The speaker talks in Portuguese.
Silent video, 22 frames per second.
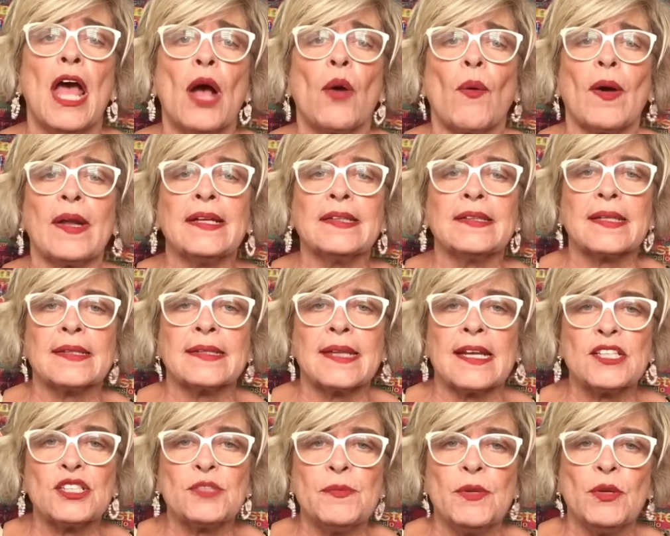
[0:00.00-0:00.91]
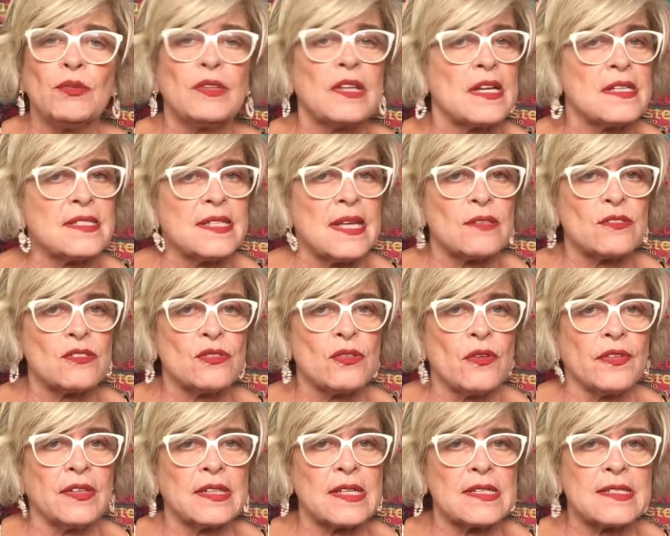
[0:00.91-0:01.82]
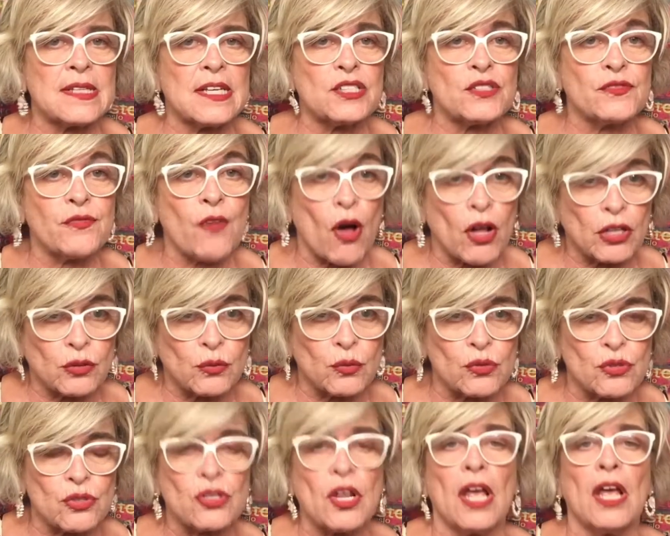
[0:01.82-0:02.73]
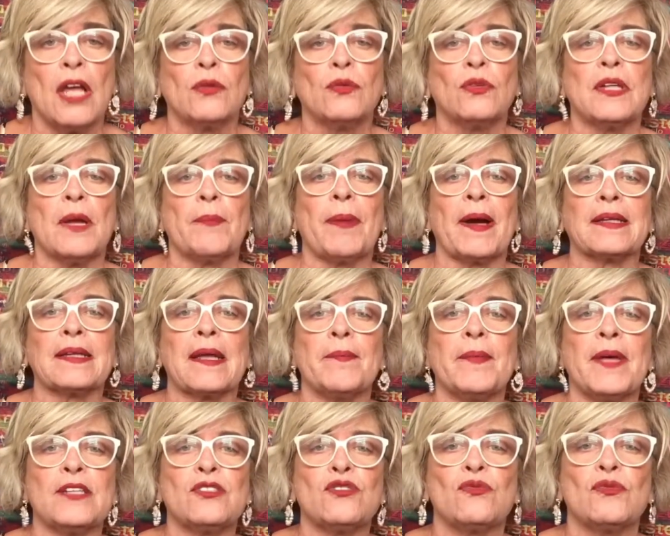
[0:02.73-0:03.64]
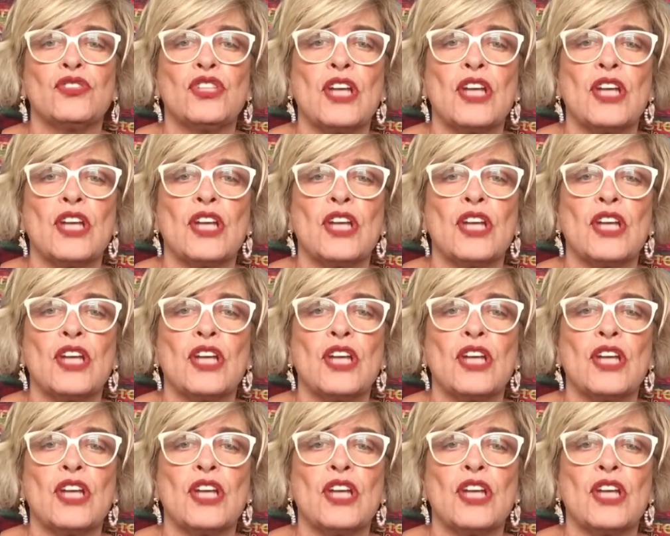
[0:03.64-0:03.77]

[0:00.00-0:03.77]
43.396 votos. O Departamento de